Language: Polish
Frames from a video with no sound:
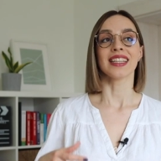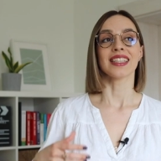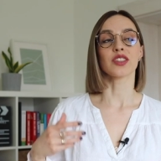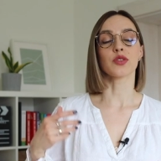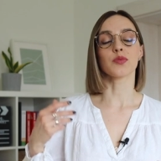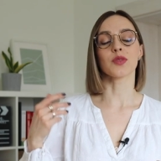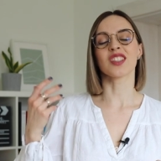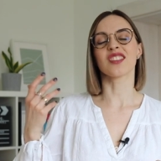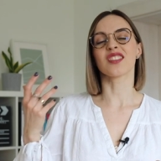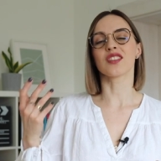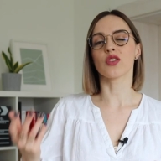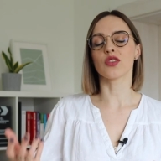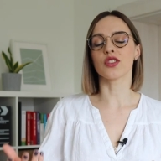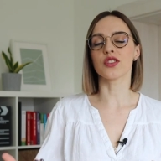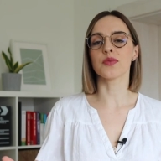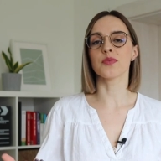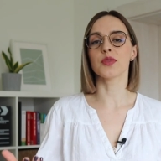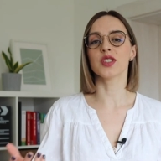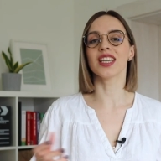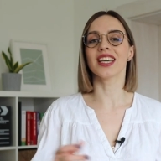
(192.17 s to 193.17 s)
natomiast to
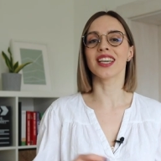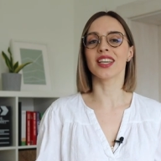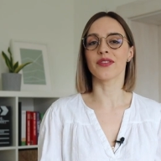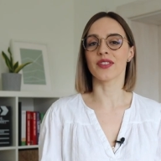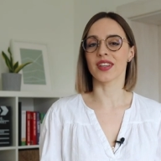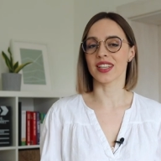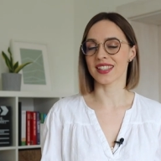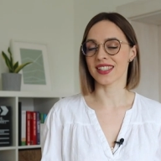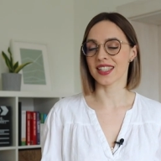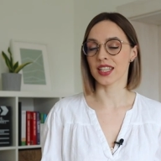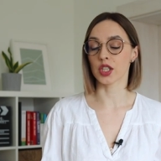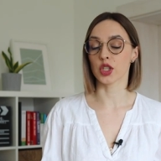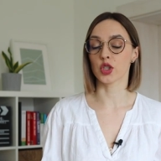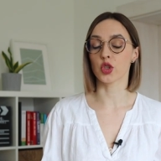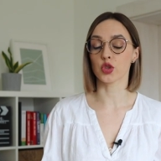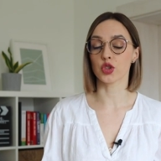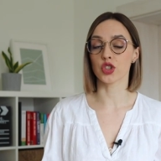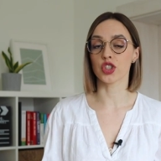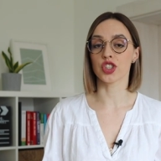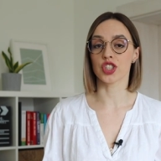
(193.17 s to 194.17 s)
jest mniej więcej
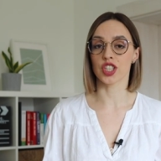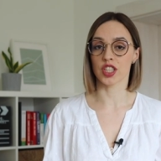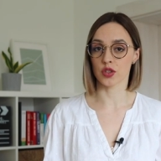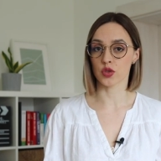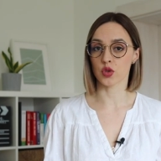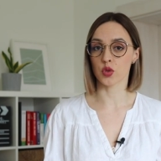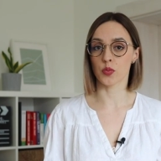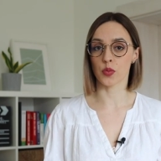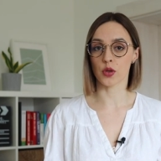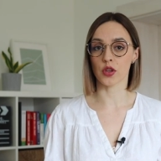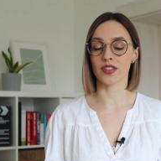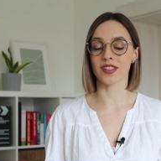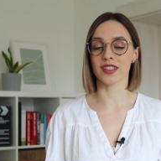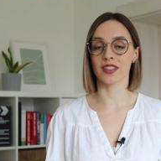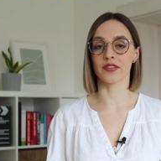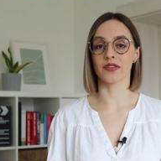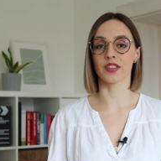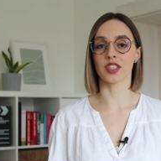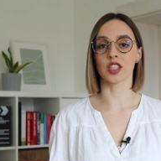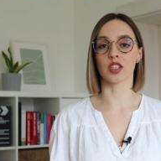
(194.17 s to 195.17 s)
do
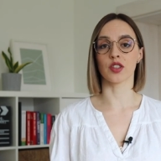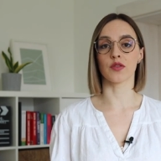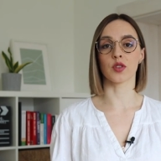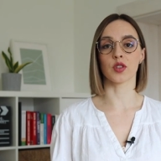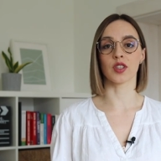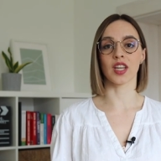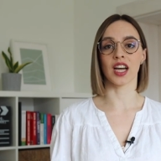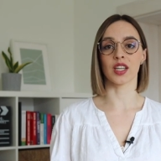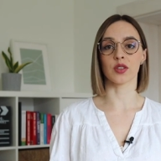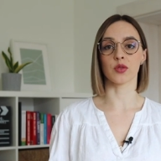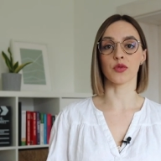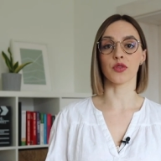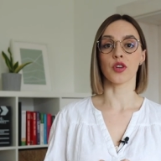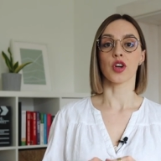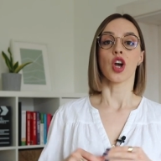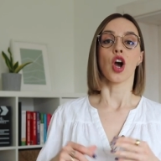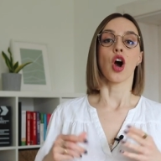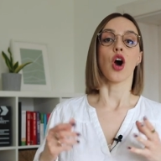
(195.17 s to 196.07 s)
10% węglowodanów,